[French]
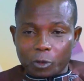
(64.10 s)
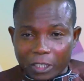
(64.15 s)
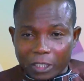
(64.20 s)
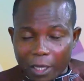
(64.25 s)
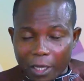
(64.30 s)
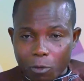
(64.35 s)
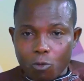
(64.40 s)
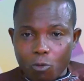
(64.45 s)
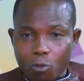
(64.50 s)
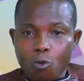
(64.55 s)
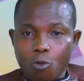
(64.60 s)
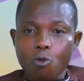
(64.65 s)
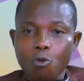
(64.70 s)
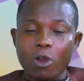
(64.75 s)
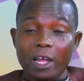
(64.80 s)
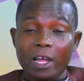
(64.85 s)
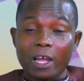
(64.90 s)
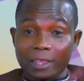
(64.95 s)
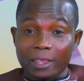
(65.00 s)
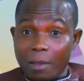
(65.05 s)
ces cours
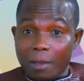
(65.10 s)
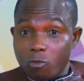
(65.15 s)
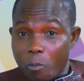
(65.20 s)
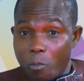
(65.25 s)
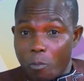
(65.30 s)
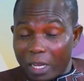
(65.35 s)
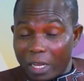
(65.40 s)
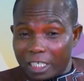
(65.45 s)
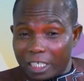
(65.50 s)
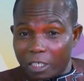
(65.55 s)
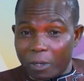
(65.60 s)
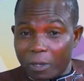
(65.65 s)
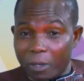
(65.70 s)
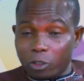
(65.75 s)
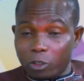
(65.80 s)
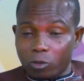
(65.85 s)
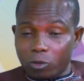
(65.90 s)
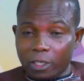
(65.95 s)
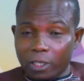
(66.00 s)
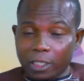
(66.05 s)
en termes de
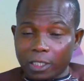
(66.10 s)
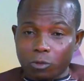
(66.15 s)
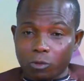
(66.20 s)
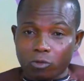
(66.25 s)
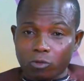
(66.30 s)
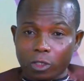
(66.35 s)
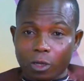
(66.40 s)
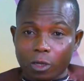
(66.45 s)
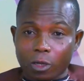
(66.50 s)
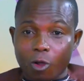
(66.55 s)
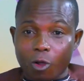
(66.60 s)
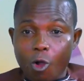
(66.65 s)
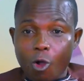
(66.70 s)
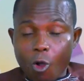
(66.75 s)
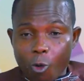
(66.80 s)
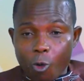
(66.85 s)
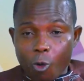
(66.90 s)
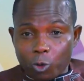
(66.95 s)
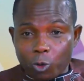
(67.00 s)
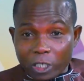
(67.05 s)
participation des étudiants
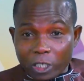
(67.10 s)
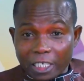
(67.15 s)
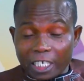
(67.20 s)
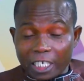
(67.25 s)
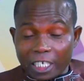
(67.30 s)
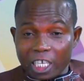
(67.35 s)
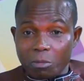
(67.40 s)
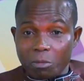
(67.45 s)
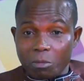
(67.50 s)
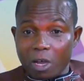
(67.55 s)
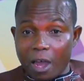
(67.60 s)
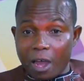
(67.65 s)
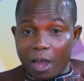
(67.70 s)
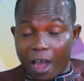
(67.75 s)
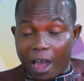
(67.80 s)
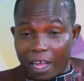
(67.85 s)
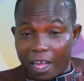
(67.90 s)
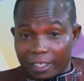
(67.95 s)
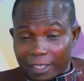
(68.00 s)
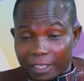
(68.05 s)
aux enseignements
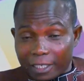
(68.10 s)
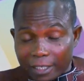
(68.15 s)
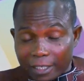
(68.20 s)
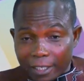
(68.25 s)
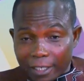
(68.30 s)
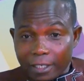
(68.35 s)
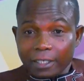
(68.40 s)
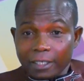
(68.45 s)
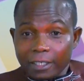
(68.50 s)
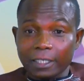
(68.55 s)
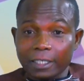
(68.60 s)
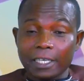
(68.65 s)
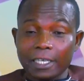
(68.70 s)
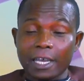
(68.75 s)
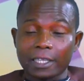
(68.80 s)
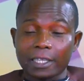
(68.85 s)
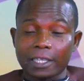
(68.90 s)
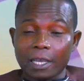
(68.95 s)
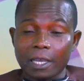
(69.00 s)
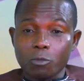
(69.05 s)
à distance et
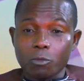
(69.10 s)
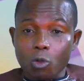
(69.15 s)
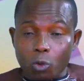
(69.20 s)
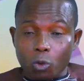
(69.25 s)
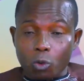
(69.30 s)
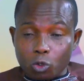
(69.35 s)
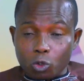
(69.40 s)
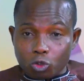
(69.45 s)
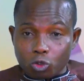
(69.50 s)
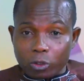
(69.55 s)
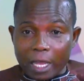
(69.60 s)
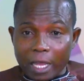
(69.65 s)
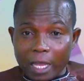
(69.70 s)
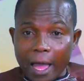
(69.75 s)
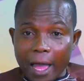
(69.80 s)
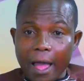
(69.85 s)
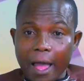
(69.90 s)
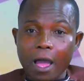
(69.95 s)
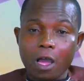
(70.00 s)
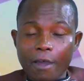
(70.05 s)
en termes de
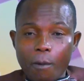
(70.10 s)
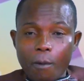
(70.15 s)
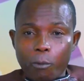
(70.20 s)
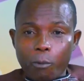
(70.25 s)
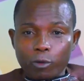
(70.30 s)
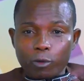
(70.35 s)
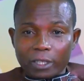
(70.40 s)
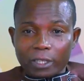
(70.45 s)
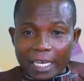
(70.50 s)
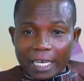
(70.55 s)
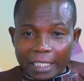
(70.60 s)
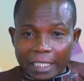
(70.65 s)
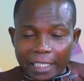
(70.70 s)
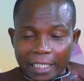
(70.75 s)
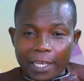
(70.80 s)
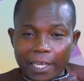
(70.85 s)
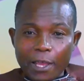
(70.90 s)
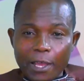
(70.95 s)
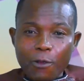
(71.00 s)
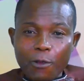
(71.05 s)
résultats. Pour
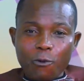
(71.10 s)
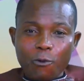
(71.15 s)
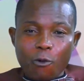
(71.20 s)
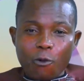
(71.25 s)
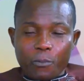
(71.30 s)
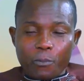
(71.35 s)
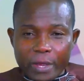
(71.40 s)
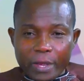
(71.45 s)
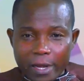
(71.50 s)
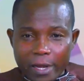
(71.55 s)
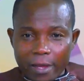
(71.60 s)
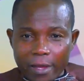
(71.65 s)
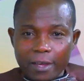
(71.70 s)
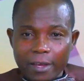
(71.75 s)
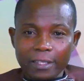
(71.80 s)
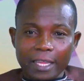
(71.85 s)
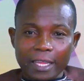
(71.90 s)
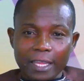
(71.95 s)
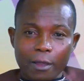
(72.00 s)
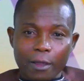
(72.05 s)
dresser le
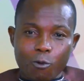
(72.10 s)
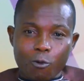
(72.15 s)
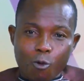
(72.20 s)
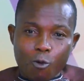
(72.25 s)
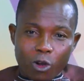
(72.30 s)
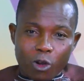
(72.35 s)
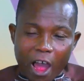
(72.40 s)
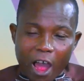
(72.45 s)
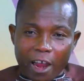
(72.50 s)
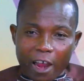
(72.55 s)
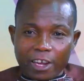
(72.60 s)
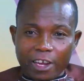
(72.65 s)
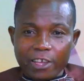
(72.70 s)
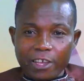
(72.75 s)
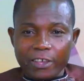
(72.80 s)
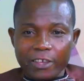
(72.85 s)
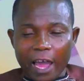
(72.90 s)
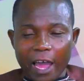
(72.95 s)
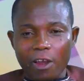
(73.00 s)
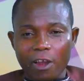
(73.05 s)
bilan des cours en
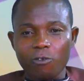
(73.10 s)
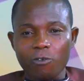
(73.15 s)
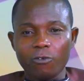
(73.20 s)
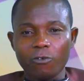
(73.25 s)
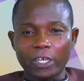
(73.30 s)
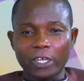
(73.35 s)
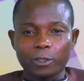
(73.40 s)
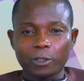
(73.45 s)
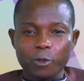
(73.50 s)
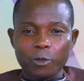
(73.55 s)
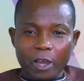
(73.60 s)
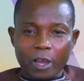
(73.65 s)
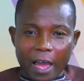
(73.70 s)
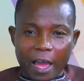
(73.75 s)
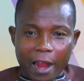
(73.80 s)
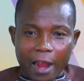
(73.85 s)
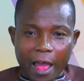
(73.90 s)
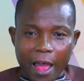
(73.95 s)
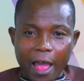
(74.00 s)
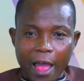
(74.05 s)
ligne à l'Université de
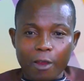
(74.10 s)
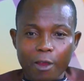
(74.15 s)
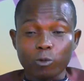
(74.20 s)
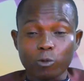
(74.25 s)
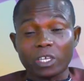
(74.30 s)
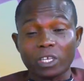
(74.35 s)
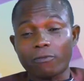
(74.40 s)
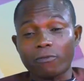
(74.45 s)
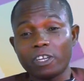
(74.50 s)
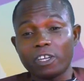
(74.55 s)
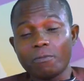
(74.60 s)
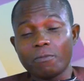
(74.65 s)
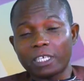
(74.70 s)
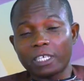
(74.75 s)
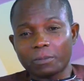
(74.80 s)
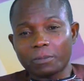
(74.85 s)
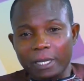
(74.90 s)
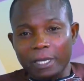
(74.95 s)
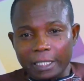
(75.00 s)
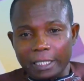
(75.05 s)
Kara, nous avons
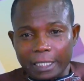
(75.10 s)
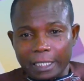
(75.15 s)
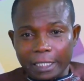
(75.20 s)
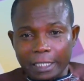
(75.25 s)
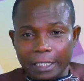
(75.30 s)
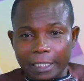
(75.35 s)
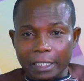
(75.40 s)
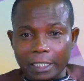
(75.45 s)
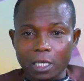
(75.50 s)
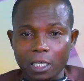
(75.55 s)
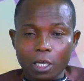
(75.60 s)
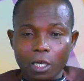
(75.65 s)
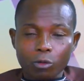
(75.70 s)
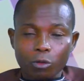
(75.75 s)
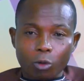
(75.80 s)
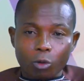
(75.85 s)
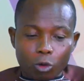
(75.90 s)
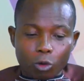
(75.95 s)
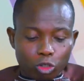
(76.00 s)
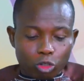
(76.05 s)
l'immense plaisir
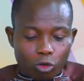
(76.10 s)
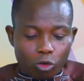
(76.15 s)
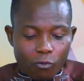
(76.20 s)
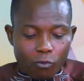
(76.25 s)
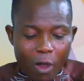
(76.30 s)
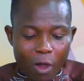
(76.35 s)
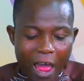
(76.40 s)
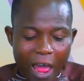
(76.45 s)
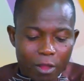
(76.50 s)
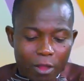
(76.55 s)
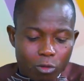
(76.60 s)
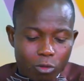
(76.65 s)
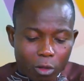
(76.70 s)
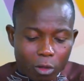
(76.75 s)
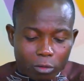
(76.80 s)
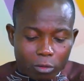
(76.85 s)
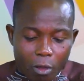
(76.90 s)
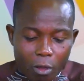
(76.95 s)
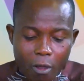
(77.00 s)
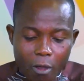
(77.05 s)
de recevoir
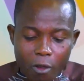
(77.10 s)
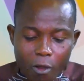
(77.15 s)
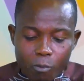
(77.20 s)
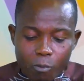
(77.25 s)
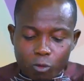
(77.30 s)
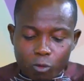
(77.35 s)
docteur